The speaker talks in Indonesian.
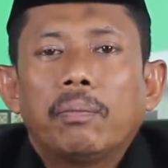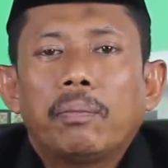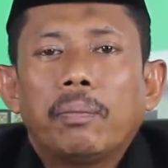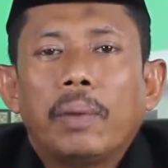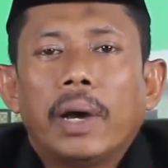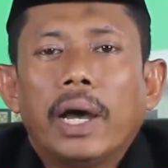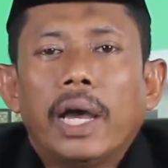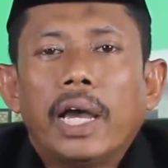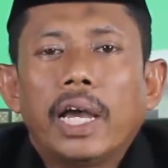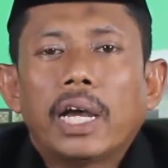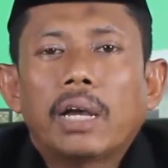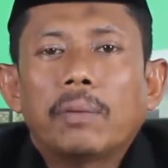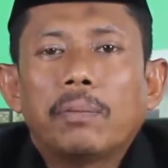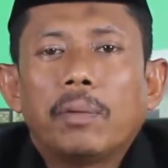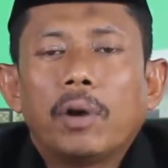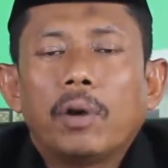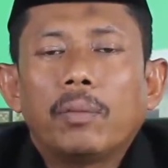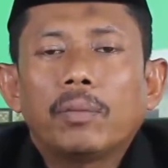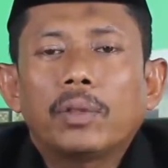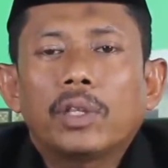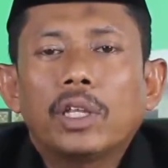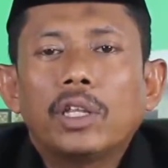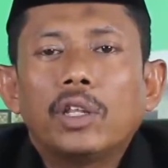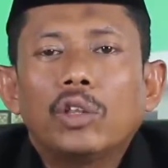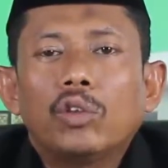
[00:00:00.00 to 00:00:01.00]
baik
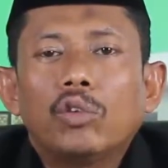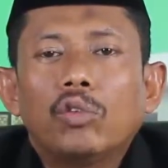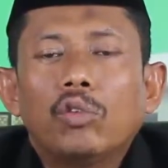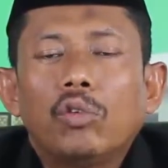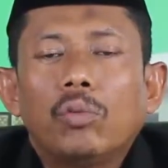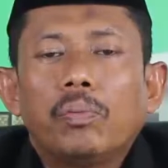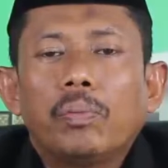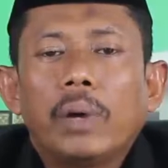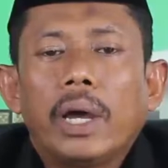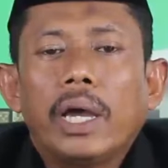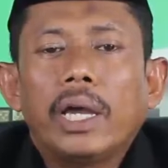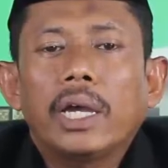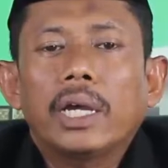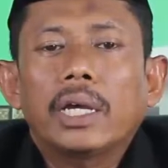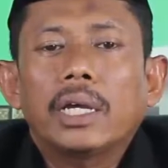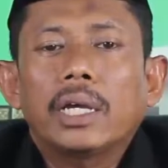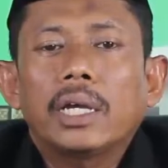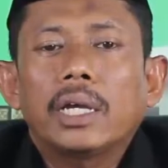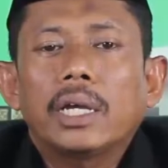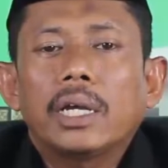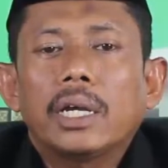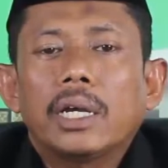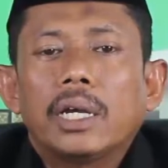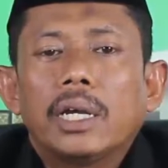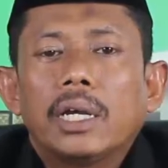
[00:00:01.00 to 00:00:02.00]
belum tentu baik
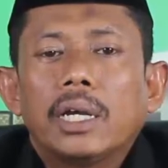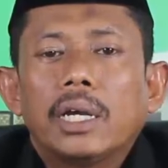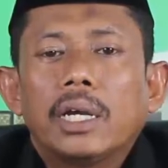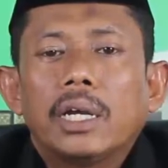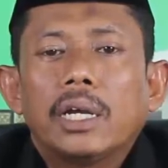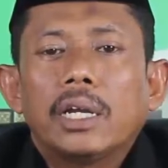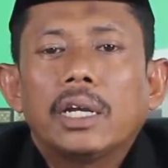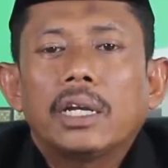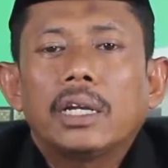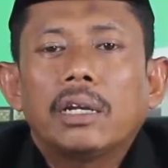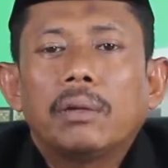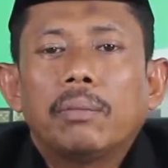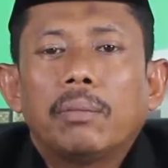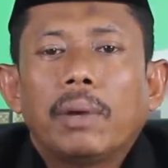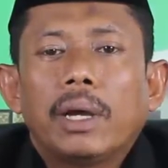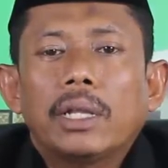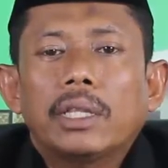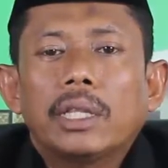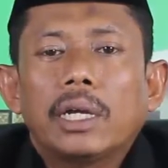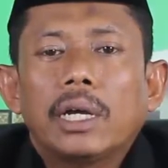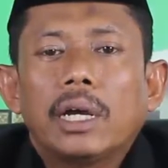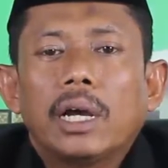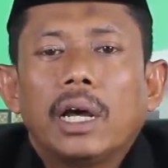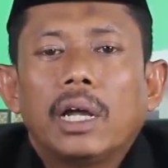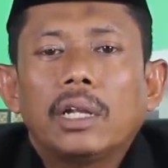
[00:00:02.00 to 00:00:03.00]
di
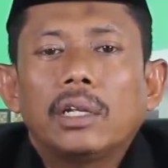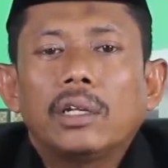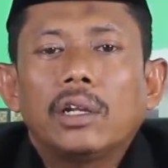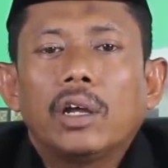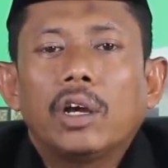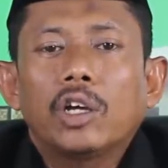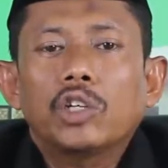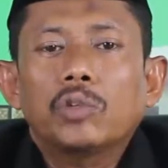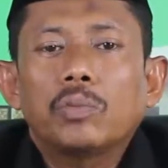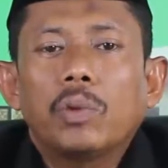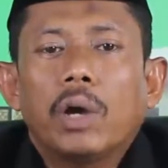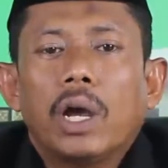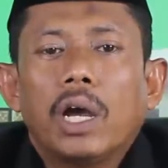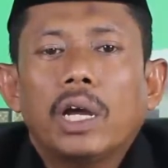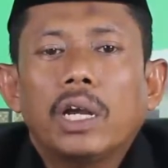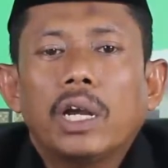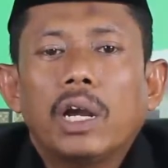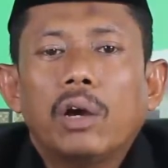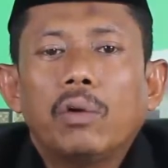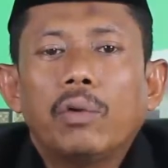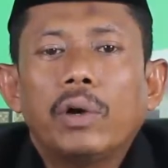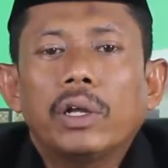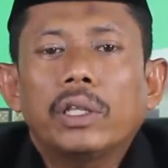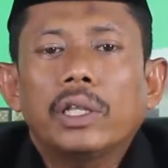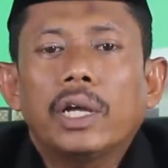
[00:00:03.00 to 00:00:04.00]
mata Allah
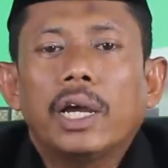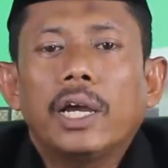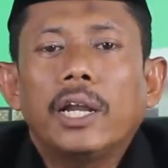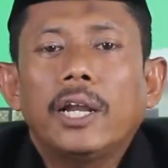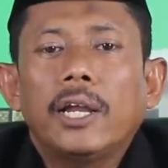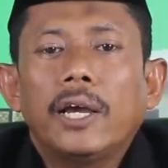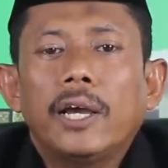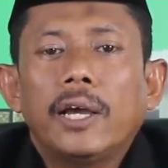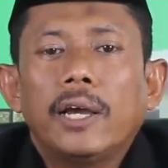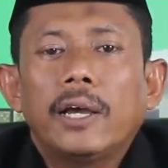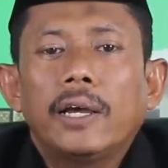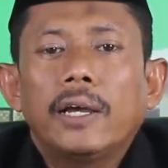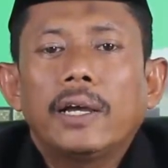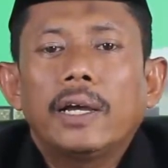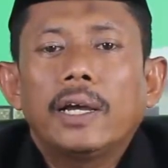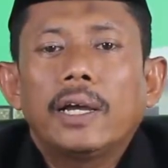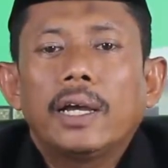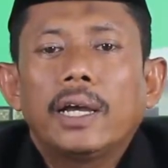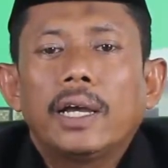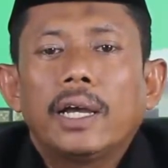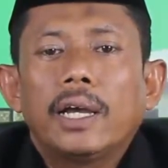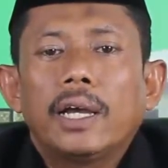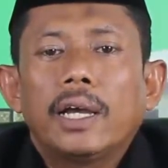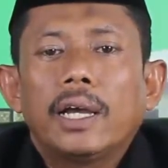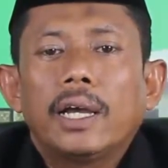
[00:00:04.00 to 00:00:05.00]
Subhanahu wa taala.
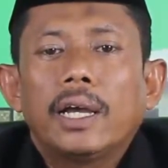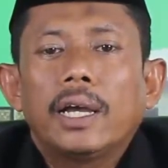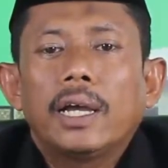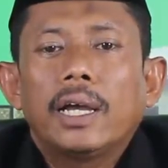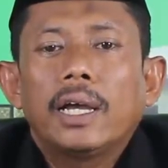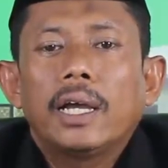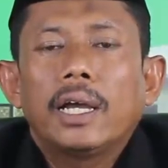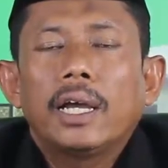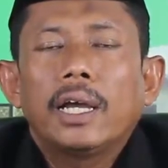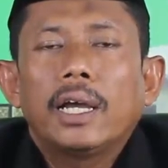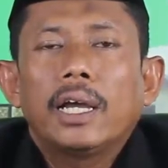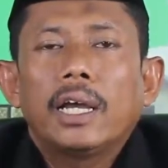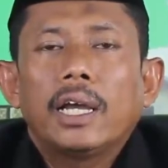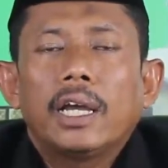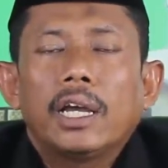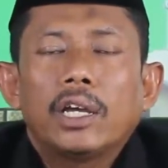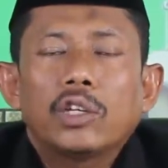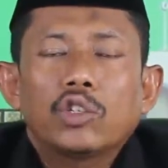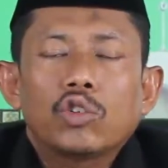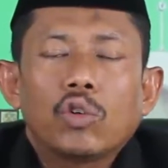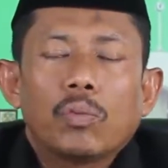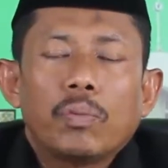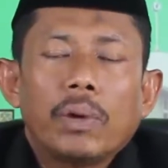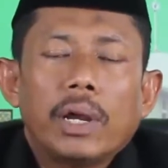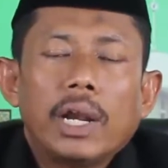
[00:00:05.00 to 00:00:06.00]

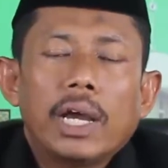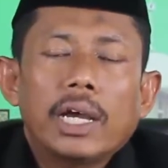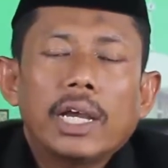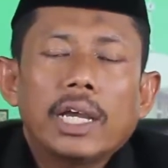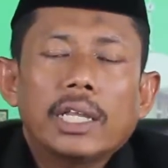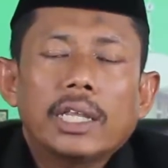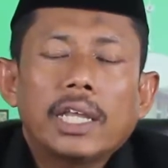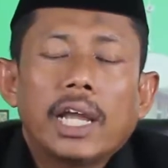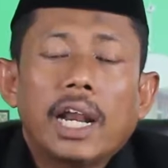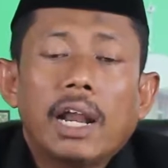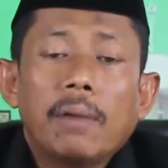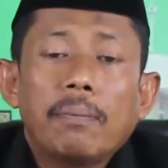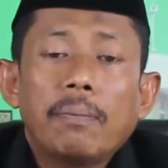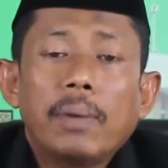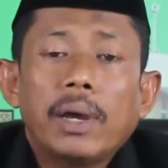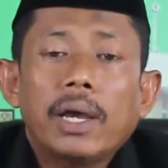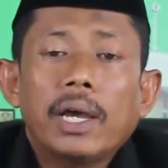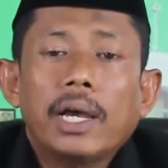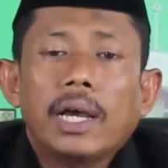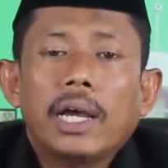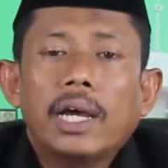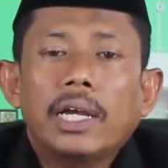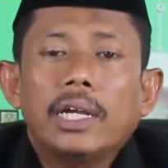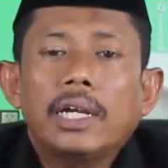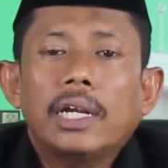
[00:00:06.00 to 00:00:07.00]
Cobalah kita
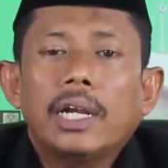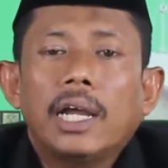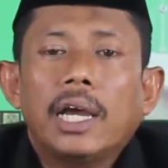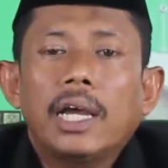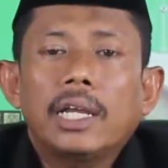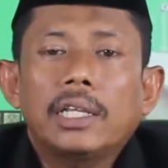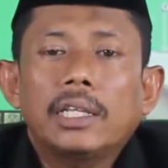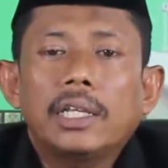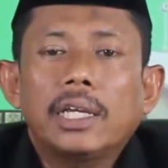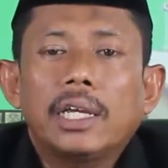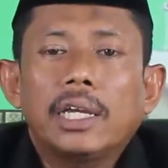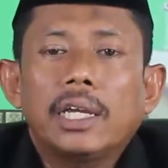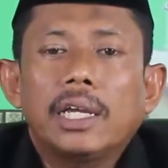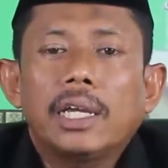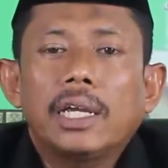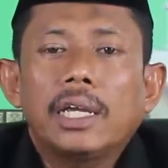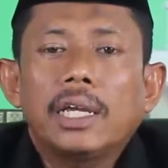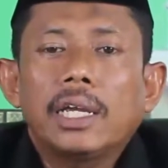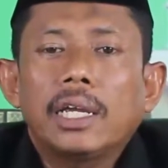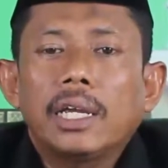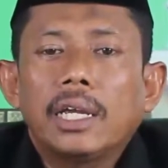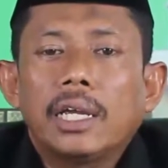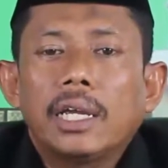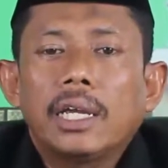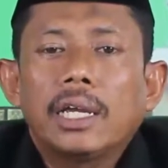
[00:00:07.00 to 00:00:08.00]
lapangkan hati,
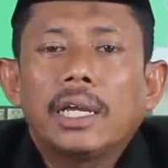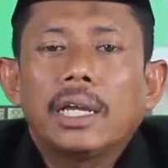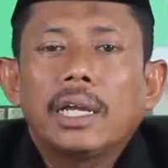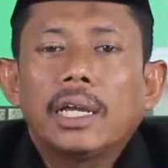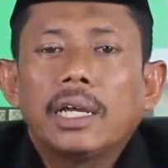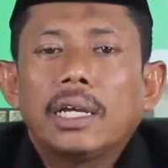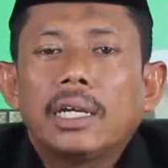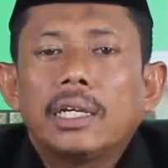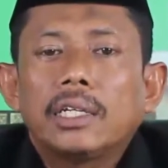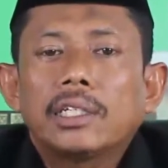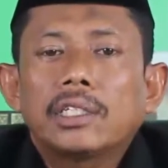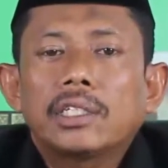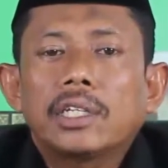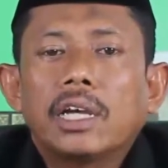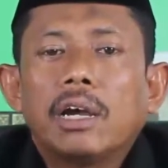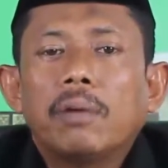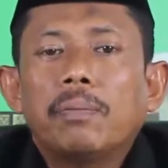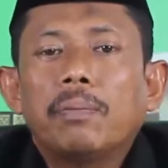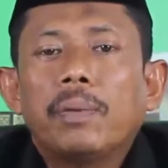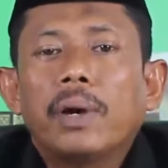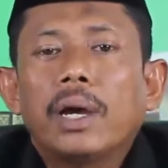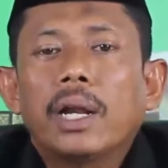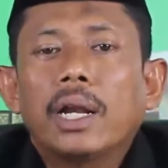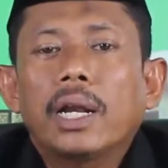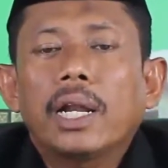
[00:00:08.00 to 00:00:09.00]

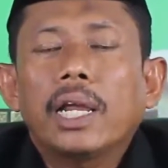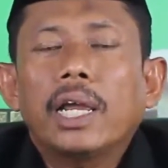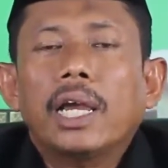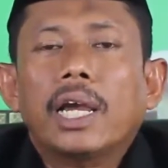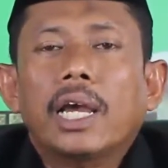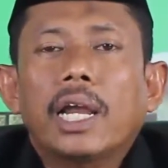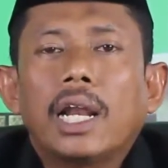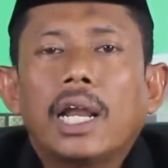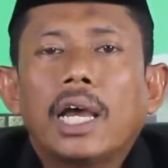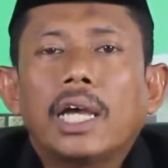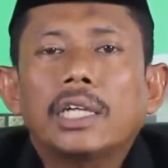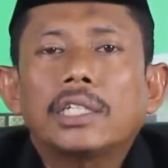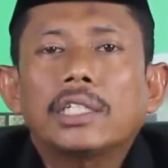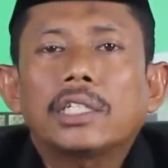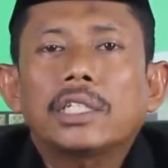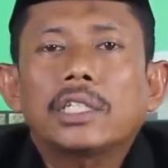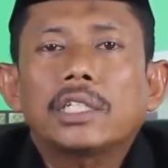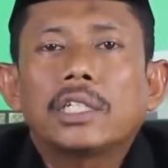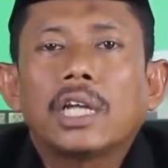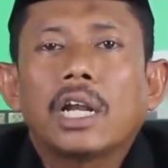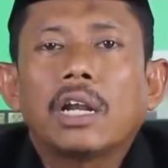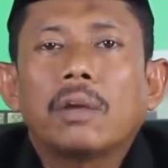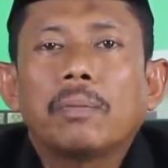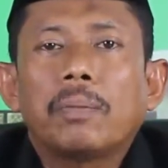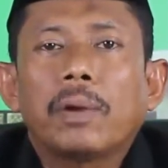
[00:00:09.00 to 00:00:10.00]
sabar, ikhlas
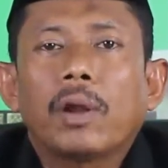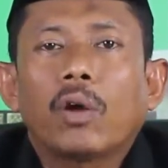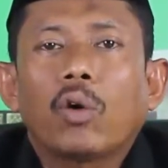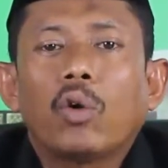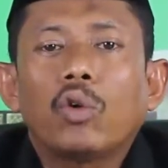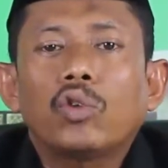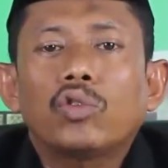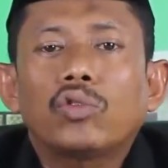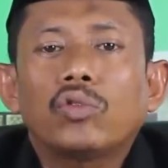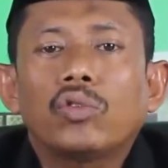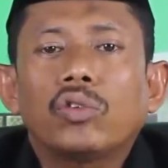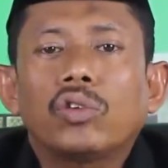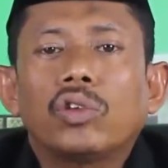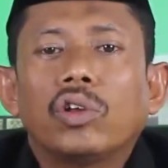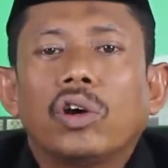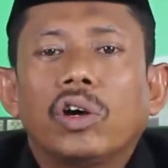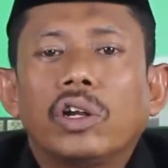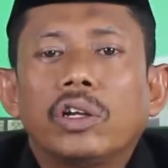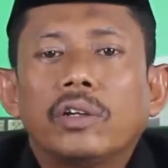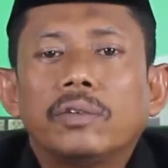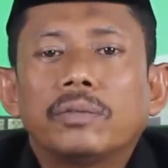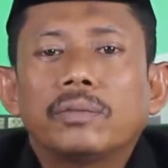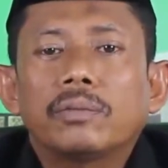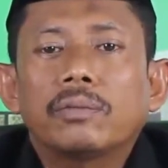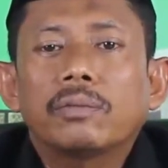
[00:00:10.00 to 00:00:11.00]
dan
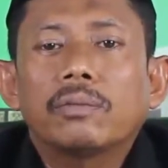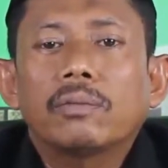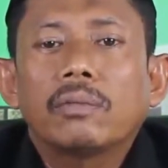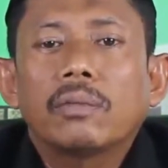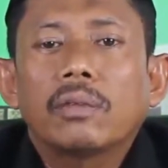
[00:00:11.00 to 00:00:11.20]
berkhusnudzon.